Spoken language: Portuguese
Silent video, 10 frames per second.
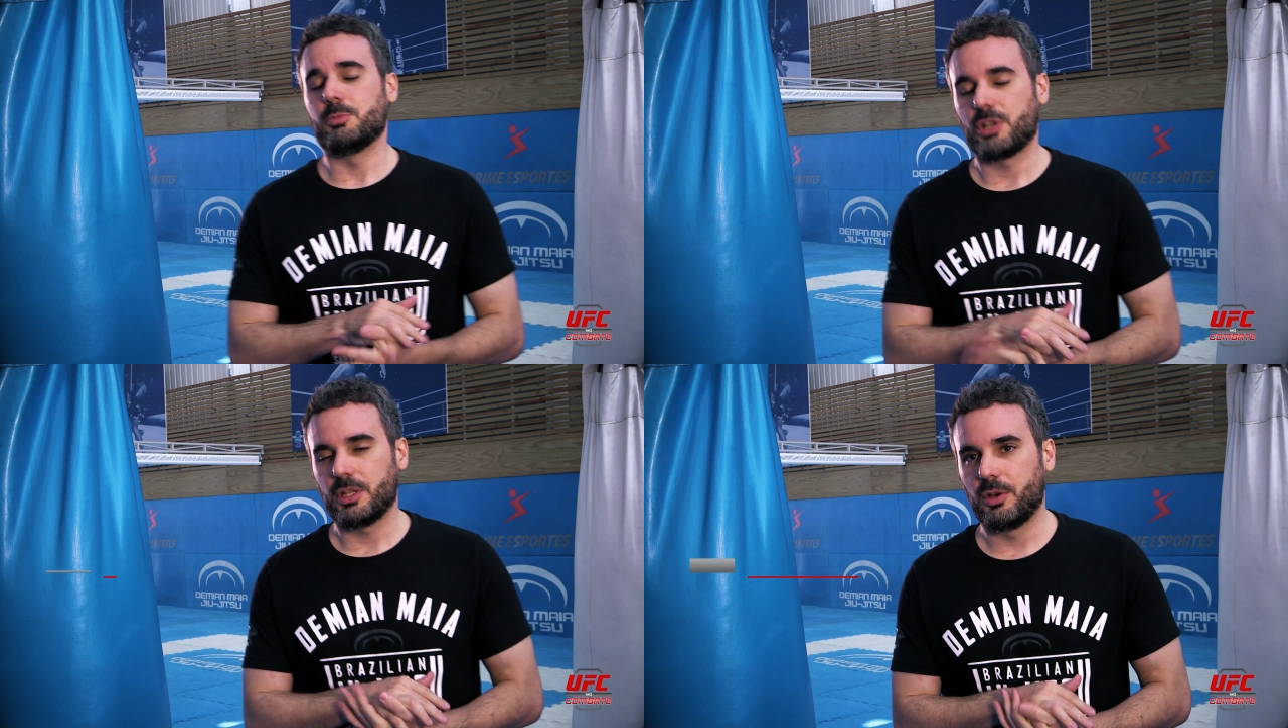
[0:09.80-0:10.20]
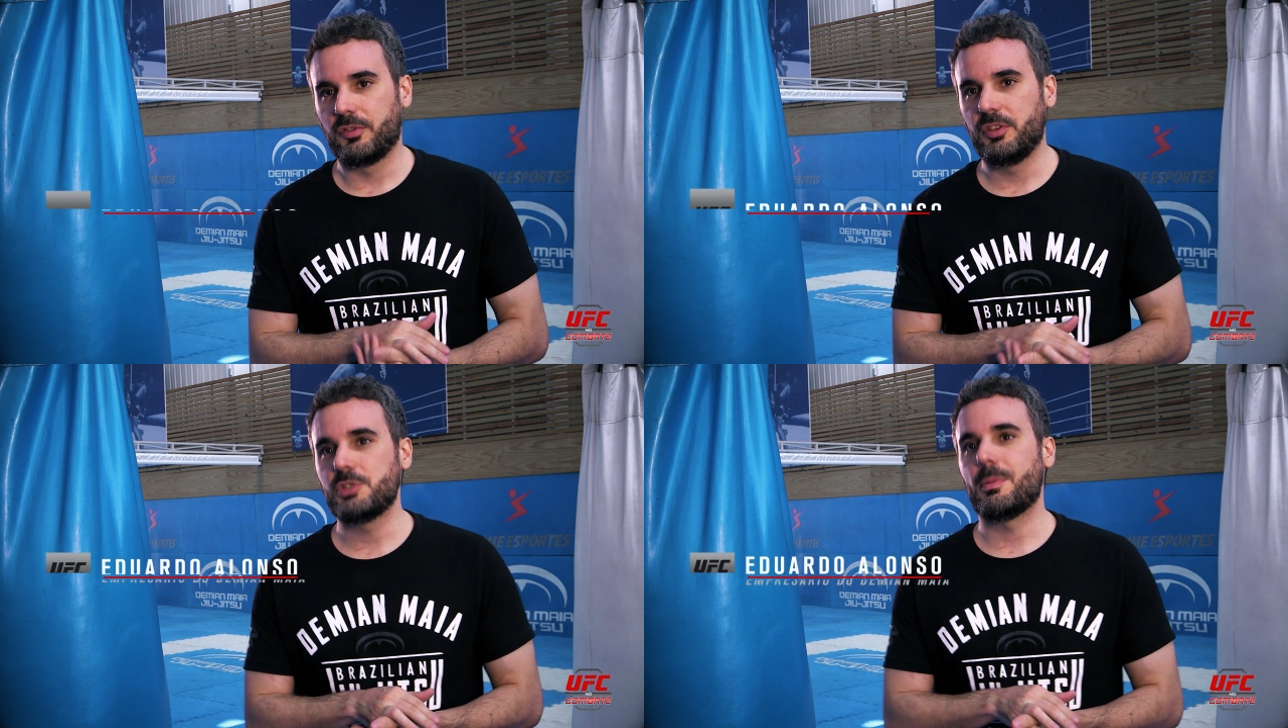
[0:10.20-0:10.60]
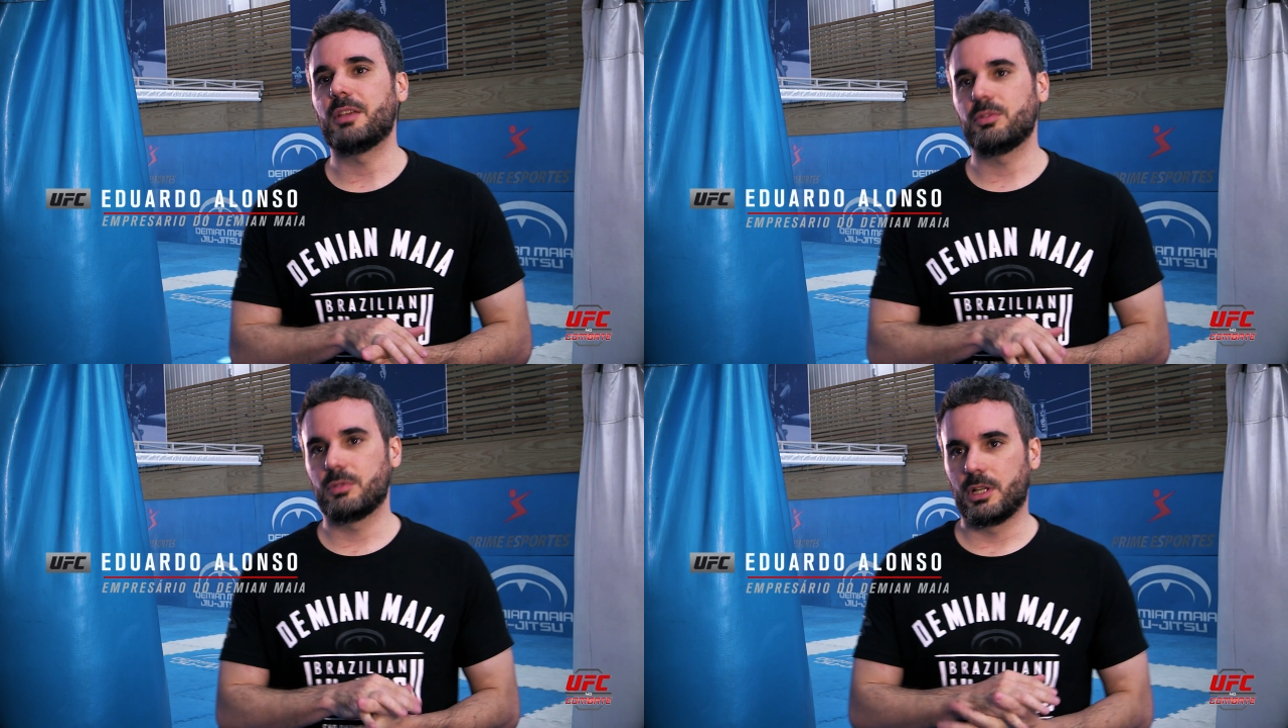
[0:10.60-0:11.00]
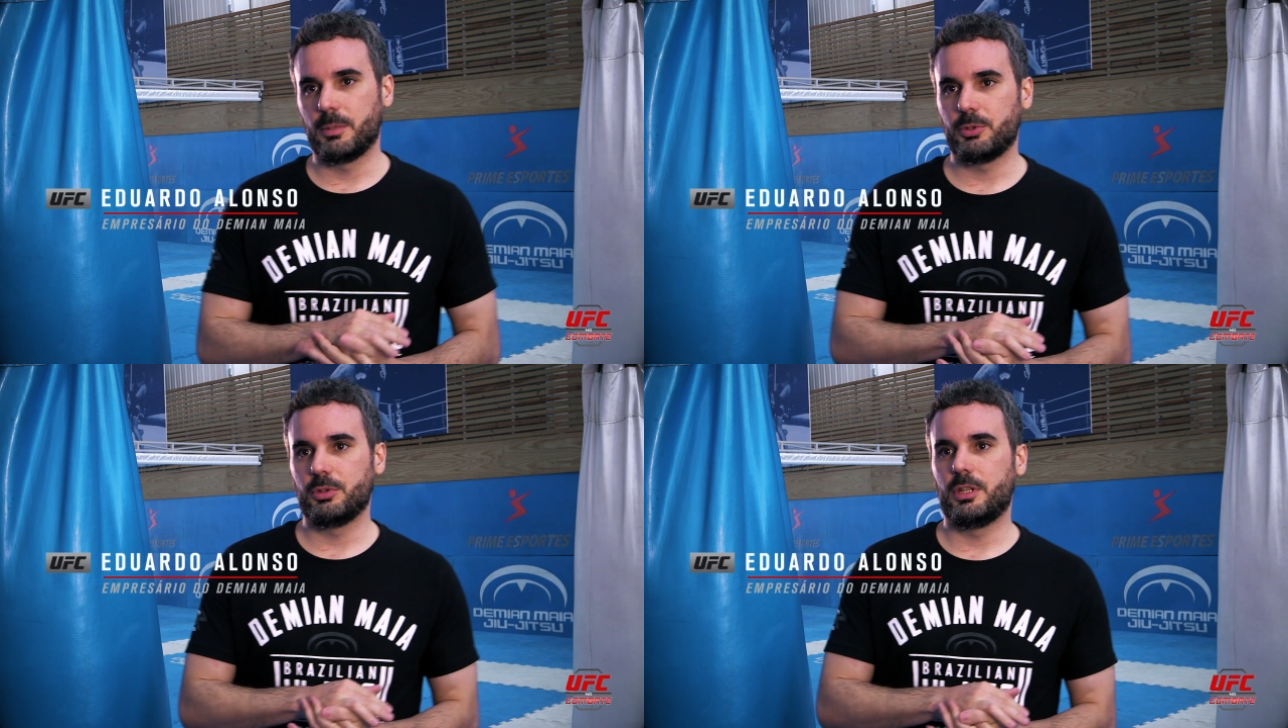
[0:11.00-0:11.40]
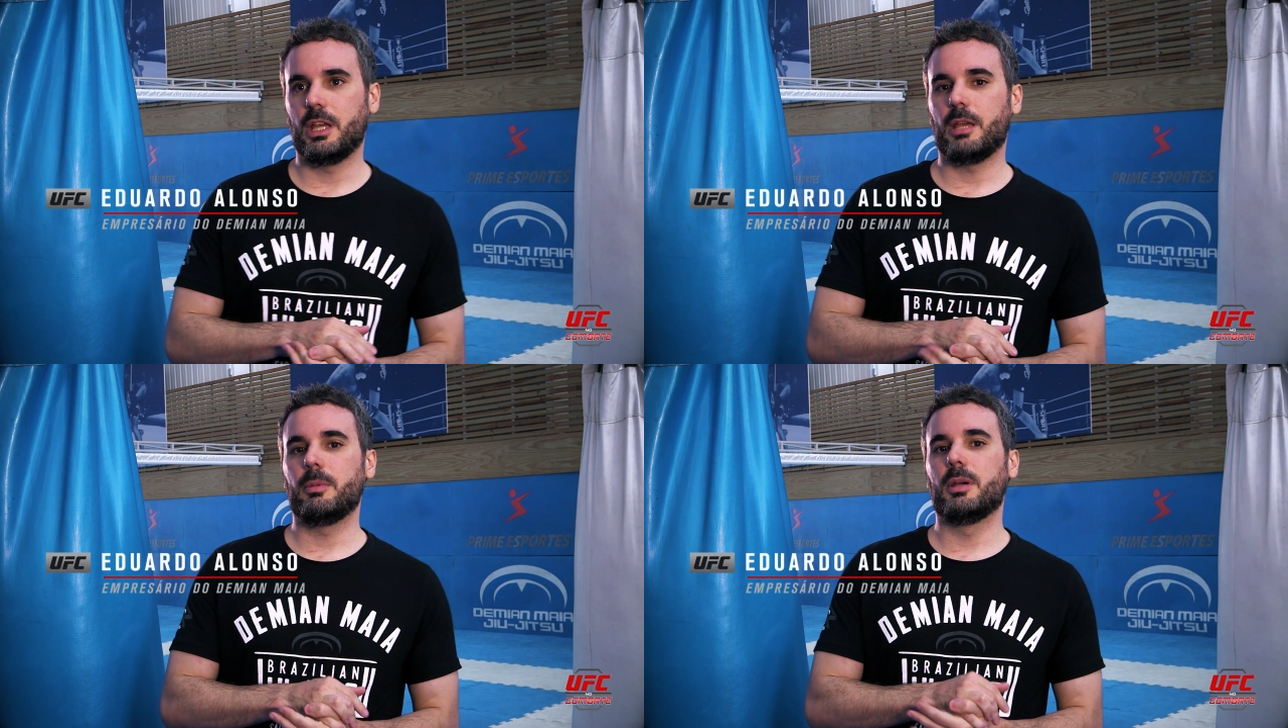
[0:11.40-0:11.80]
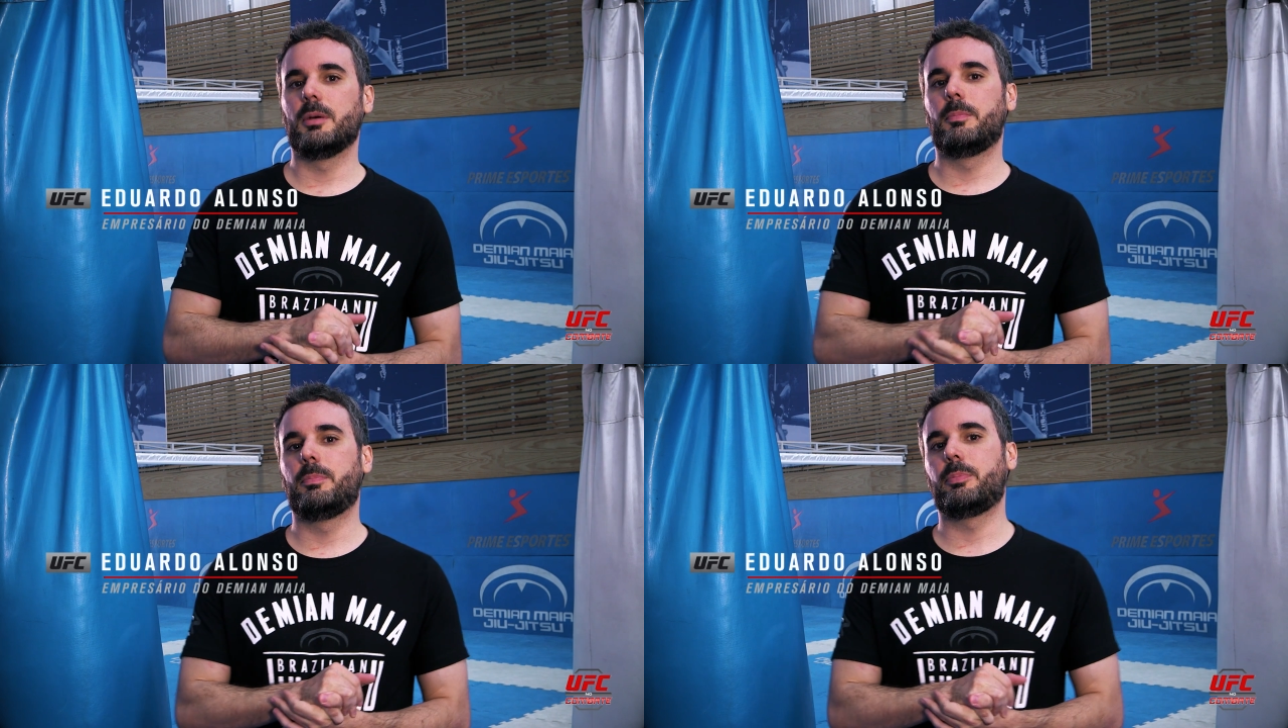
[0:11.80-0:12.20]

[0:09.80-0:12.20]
chegando ao fim de mais um campo do Demian